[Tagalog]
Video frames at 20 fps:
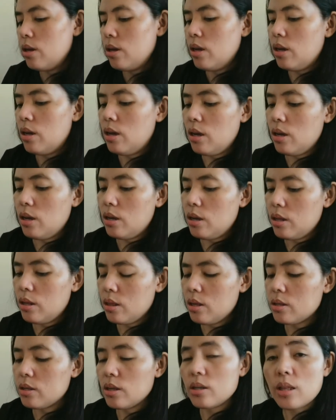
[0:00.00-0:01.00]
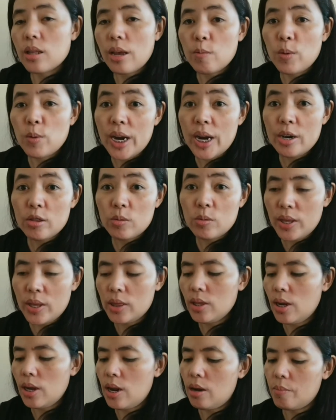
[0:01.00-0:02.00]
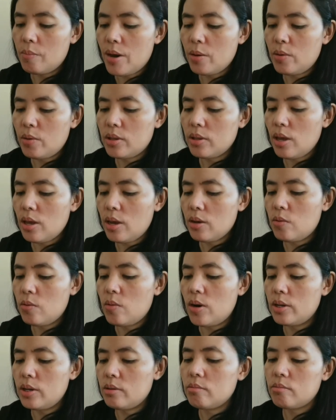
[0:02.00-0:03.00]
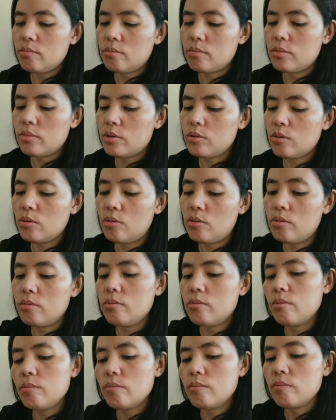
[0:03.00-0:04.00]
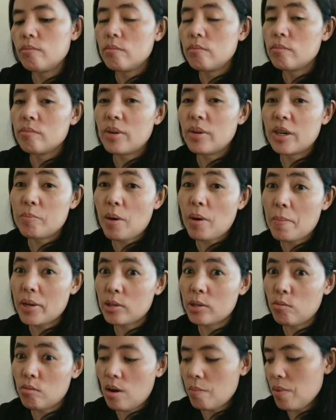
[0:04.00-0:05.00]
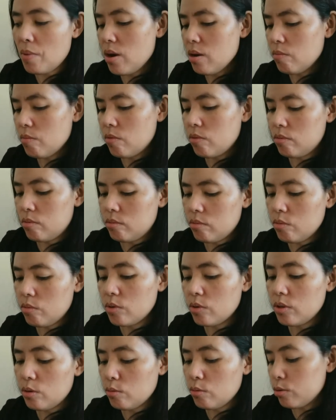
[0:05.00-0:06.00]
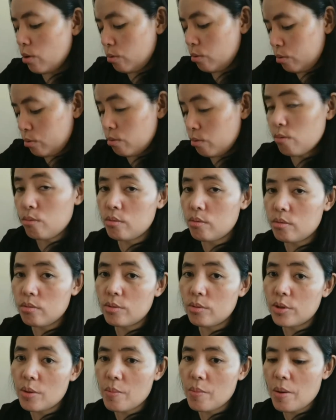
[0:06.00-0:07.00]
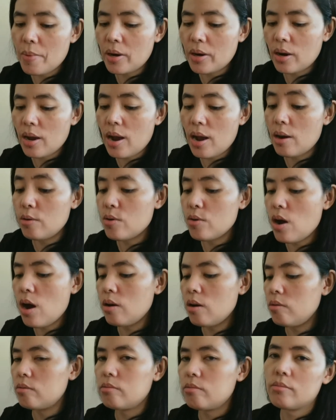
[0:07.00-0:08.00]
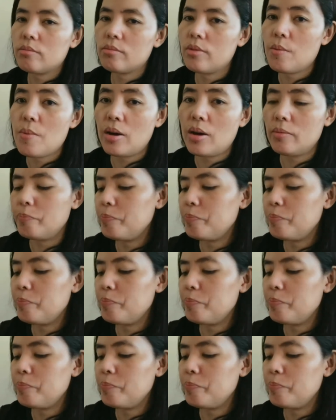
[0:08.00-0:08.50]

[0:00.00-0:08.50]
And this is like 120 lang buy one take one. So, yung kapas ko naman yun. Kung hindi ko siya gusto, wali may pang regalo na ako. Diba?